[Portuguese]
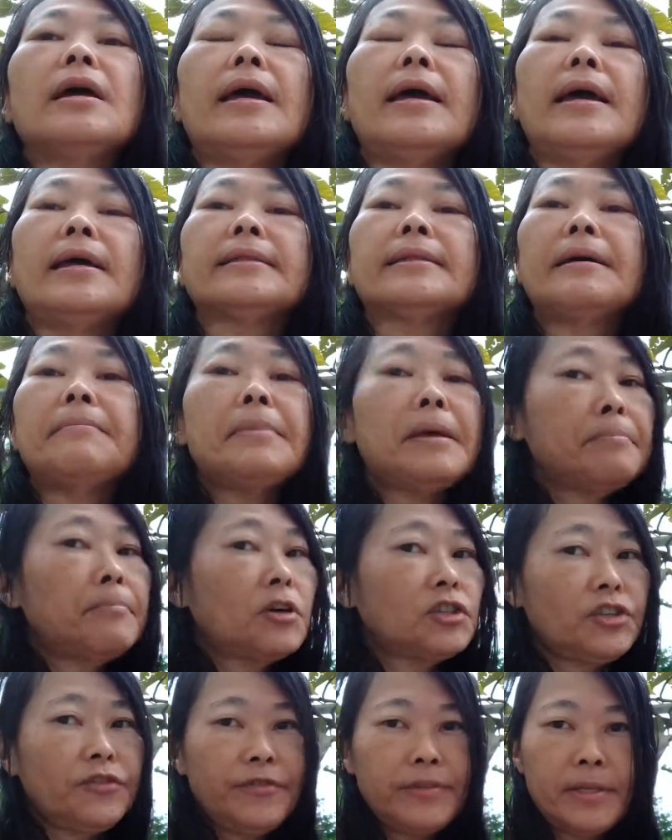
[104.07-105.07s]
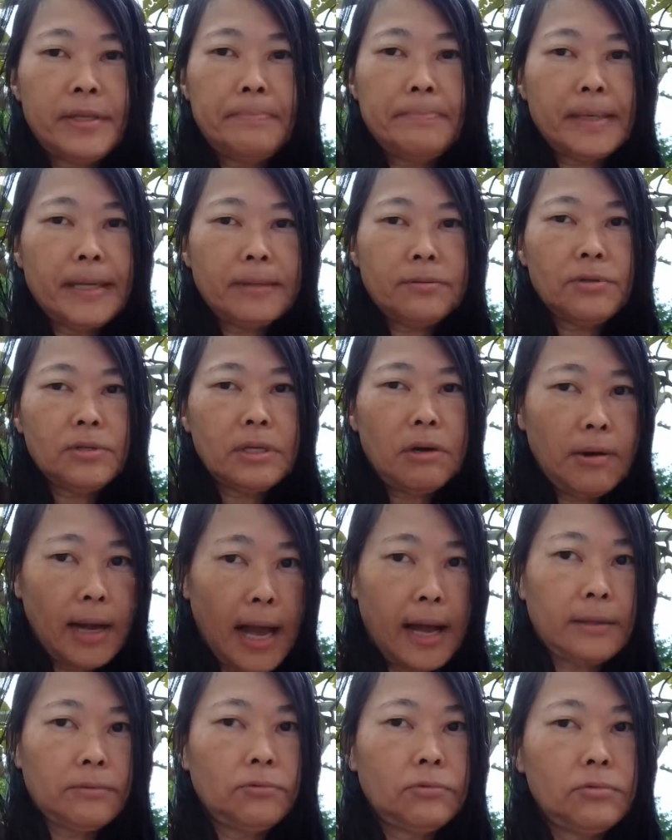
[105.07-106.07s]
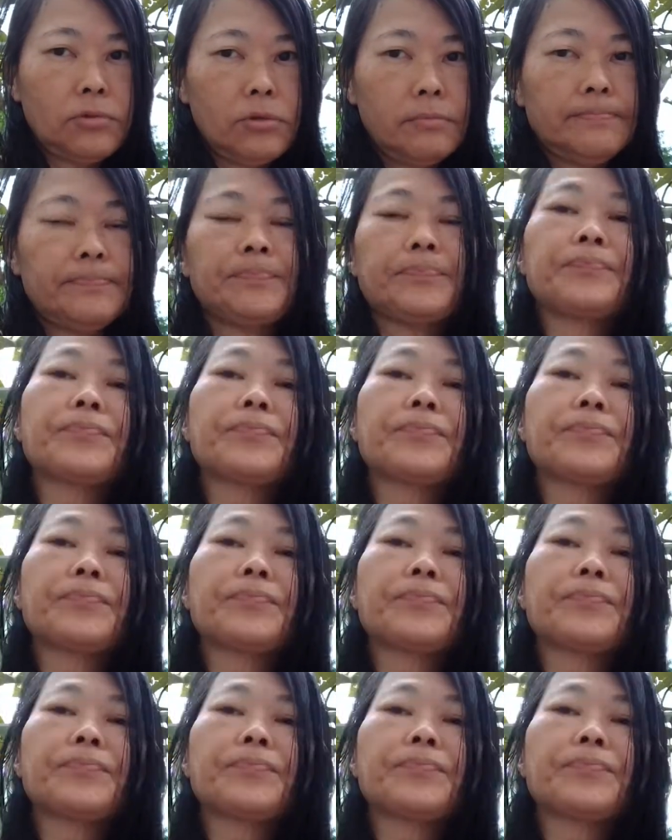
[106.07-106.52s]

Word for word: é, também pode fazer pratos salgados.